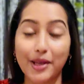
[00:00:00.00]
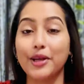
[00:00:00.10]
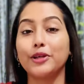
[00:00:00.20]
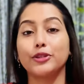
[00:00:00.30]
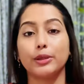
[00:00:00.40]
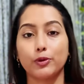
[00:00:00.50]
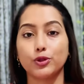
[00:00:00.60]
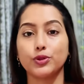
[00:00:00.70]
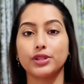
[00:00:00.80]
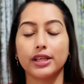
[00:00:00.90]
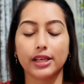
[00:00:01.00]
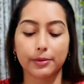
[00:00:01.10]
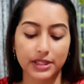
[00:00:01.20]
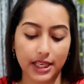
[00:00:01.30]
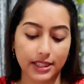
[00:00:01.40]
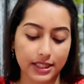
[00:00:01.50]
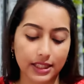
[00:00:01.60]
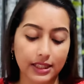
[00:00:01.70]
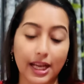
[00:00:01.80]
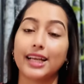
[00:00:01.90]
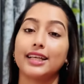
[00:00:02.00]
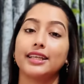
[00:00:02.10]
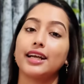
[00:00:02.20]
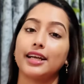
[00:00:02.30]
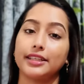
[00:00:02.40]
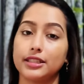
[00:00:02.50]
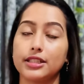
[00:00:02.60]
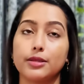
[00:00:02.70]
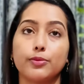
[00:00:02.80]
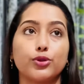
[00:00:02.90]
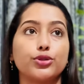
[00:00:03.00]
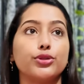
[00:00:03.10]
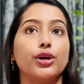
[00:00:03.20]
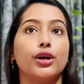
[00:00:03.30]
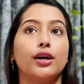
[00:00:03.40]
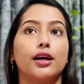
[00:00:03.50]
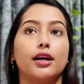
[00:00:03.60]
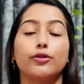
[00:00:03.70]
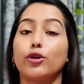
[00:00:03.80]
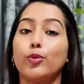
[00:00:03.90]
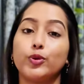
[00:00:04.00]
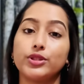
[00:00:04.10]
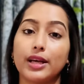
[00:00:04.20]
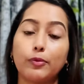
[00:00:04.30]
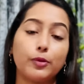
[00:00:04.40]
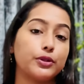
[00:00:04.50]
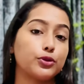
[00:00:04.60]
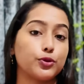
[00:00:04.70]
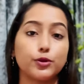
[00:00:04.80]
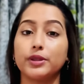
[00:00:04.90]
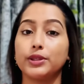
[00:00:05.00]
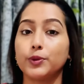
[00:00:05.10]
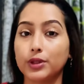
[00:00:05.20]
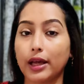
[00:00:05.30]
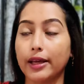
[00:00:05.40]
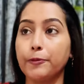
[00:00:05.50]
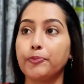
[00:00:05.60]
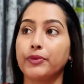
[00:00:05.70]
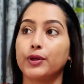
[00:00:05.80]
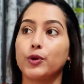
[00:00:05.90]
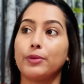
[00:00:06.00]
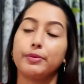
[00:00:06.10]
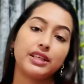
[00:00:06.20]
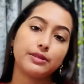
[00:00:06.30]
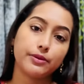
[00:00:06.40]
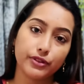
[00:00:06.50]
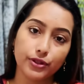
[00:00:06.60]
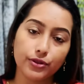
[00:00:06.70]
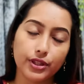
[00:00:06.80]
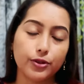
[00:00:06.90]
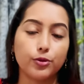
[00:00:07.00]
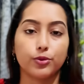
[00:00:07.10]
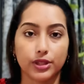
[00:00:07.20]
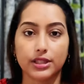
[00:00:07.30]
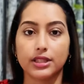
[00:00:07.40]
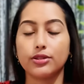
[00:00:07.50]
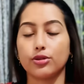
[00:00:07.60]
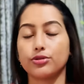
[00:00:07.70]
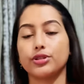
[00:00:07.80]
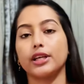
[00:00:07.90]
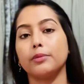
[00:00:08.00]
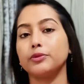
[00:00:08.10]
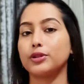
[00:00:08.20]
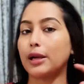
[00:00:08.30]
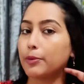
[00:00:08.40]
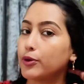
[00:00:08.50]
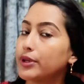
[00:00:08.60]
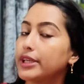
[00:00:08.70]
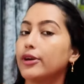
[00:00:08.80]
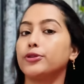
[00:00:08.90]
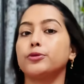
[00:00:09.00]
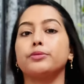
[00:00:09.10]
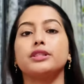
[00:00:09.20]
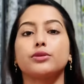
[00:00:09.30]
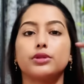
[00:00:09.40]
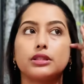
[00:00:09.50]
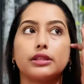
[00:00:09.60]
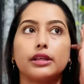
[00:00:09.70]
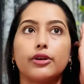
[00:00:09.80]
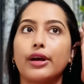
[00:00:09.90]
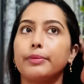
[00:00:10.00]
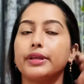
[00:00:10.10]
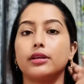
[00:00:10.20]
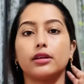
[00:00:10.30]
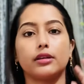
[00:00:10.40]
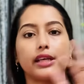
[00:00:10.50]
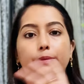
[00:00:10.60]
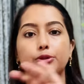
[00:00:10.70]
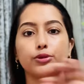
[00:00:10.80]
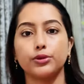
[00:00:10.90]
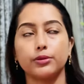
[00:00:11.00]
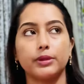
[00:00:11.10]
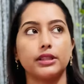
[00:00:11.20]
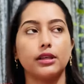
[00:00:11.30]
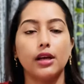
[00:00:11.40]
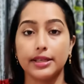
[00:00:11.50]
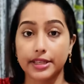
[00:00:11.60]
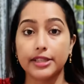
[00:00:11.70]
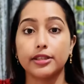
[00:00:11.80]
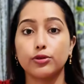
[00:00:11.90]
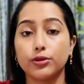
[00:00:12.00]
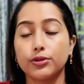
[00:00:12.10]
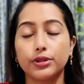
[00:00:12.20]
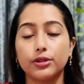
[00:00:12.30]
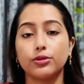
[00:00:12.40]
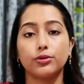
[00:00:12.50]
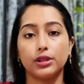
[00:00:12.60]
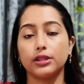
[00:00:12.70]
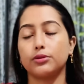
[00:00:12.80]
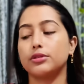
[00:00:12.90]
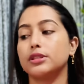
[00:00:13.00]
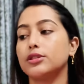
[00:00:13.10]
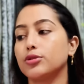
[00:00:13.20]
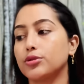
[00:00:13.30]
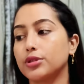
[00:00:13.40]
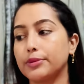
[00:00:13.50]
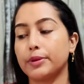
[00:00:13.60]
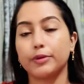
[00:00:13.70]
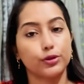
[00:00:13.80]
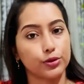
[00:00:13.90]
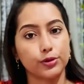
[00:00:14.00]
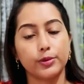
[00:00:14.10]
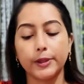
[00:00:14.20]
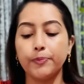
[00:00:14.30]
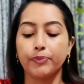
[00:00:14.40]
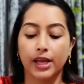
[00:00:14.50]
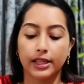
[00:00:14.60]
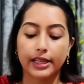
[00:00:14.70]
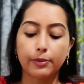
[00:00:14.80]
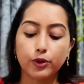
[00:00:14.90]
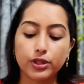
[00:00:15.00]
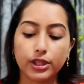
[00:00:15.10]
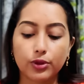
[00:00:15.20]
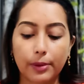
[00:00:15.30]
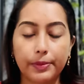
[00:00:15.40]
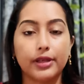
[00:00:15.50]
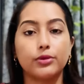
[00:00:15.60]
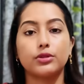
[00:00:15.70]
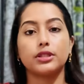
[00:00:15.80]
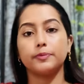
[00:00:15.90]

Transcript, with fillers: তো এই প্রশ্নটা আমি যাচ্ছি তার আগে আরেকটা যেটা প্রশ্ন কমন যে আপু আপনার শ্বশুর বাড়ি কোথায় তো আমি ম্যাক্সিমাম ভিডিওতে কিন্তু বলেছি চট্টগ্রাম তো তারপর অনেকে হয়তো মিস করেছেন কারণ আমি ক্যাপশনেও মানে টাইটেলগুলোতেও কিন্তু উল্লেখ করছি যে চট্টগ্রাম আমার শ্বশুরবাড়ি তারপরে যেহেতু আপনারা হচ্ছে